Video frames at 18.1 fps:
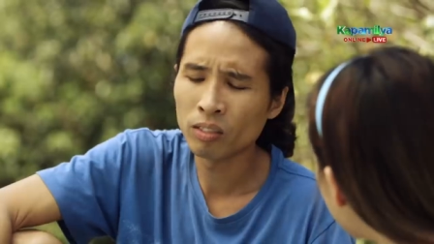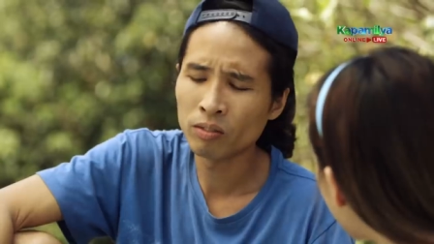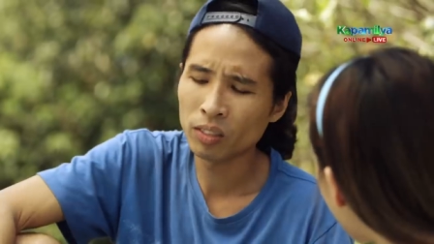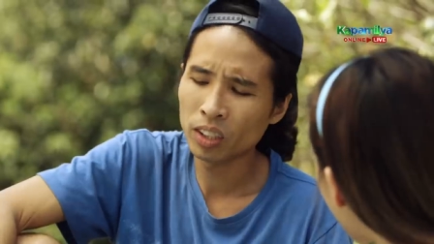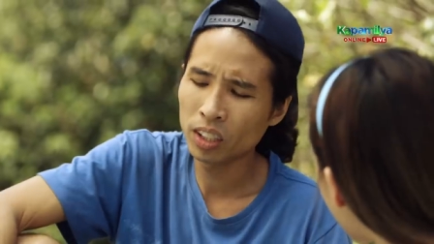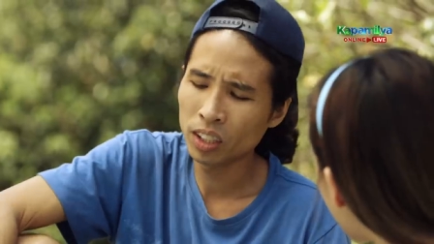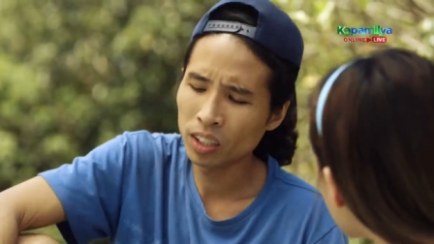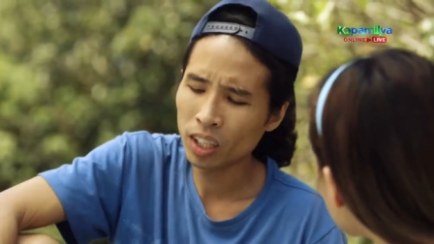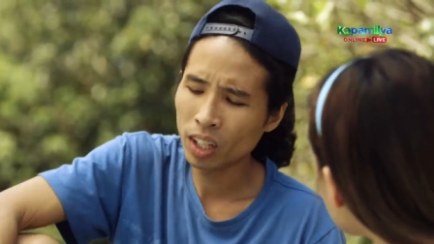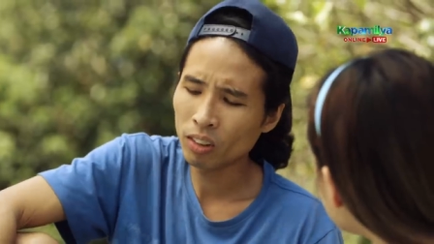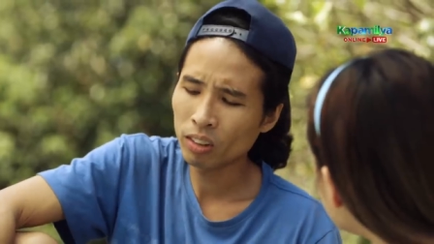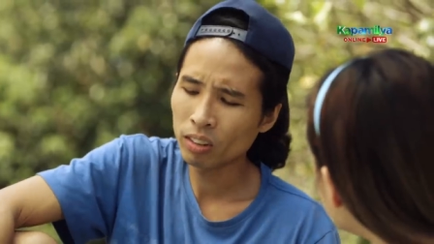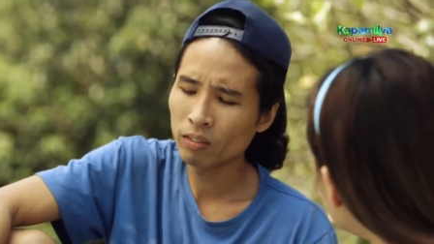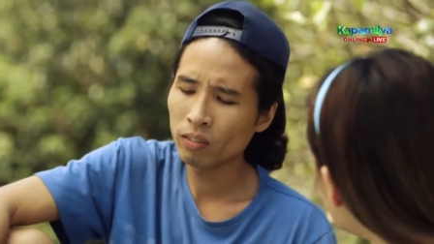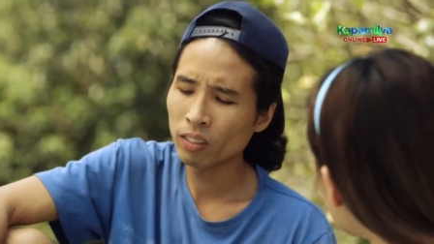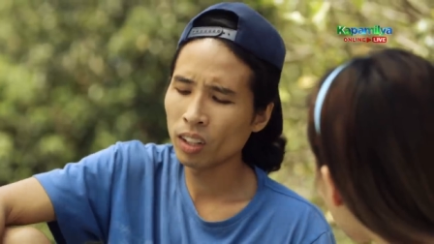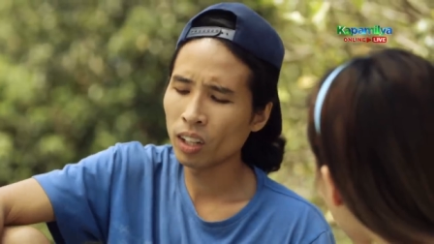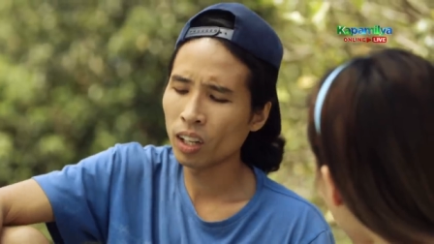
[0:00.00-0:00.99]
mahina ako
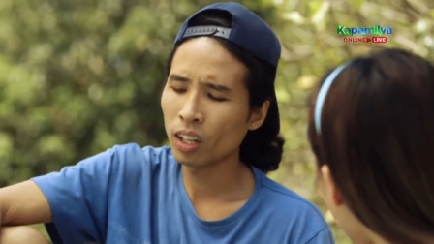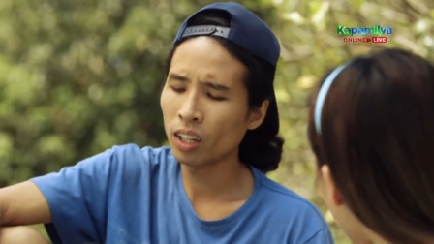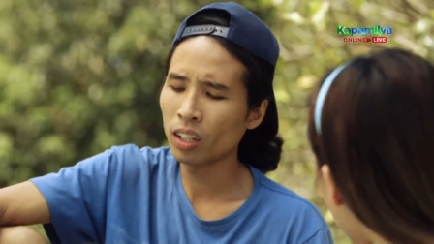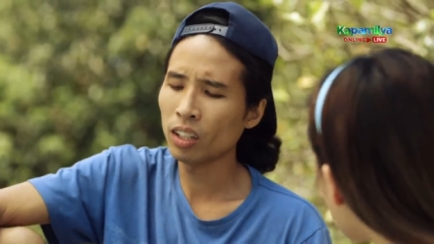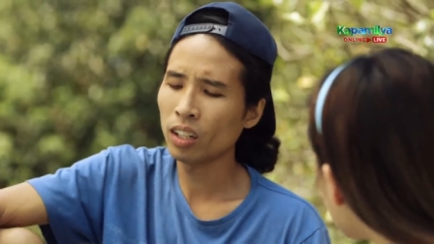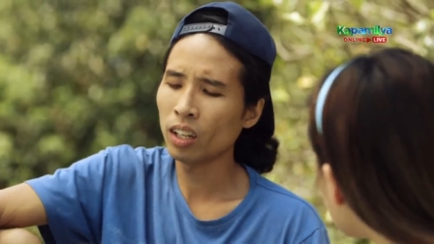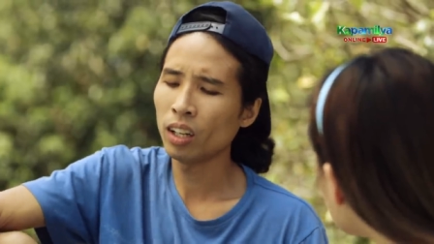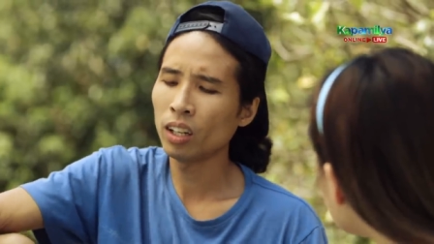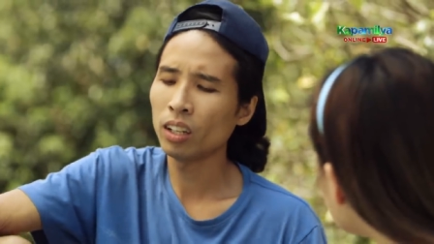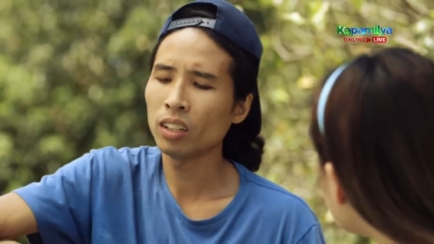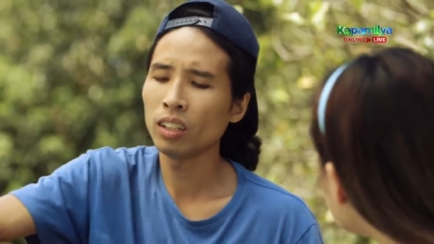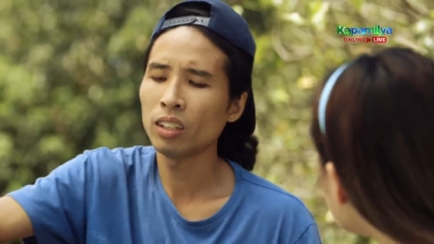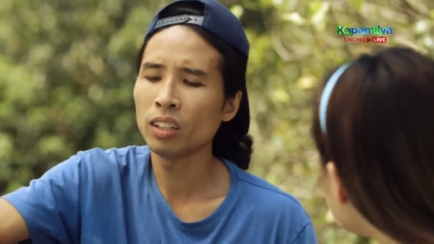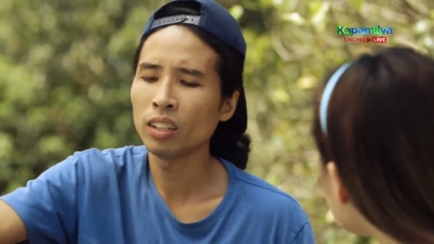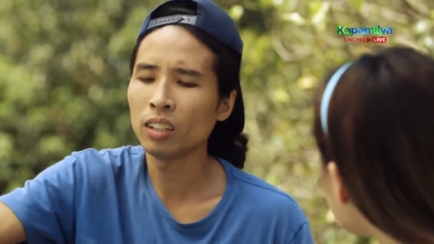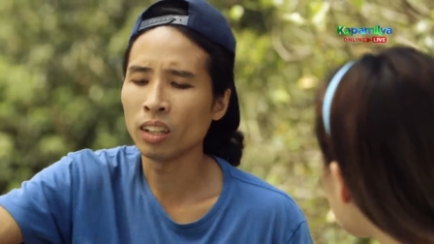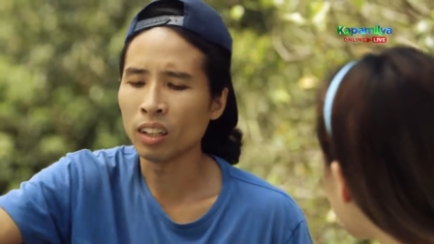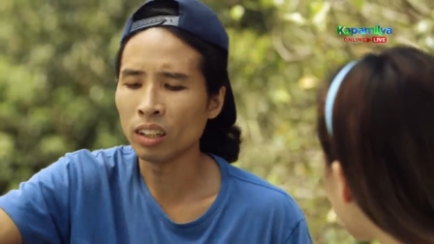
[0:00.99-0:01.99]
sa mga aral-aral
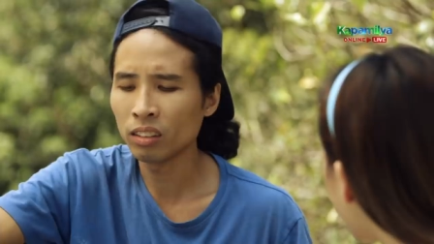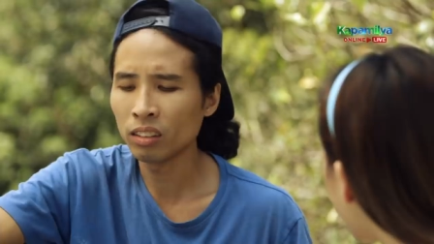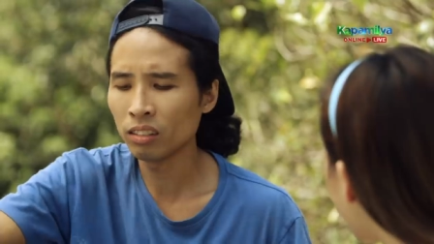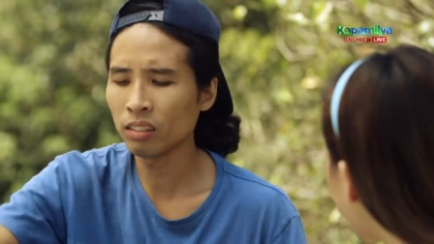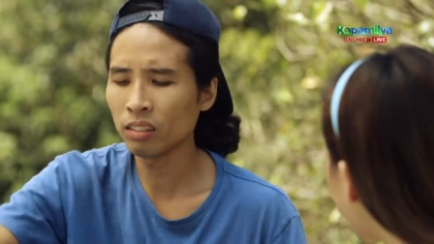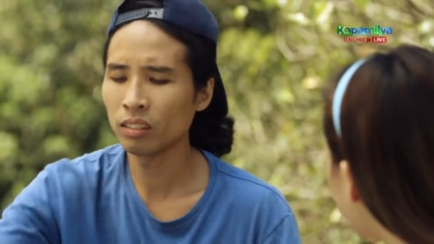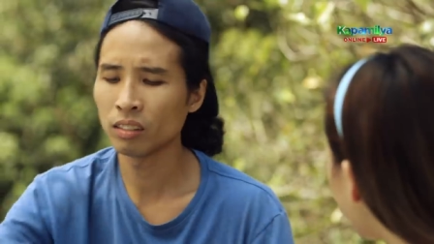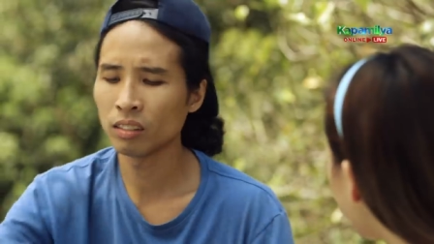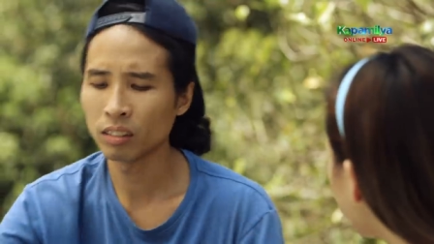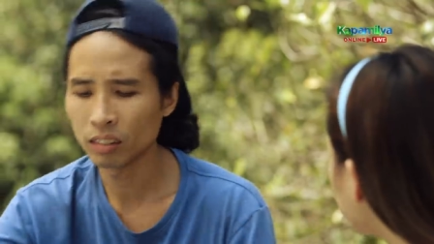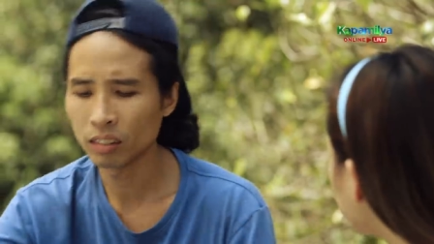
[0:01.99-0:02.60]
na yan.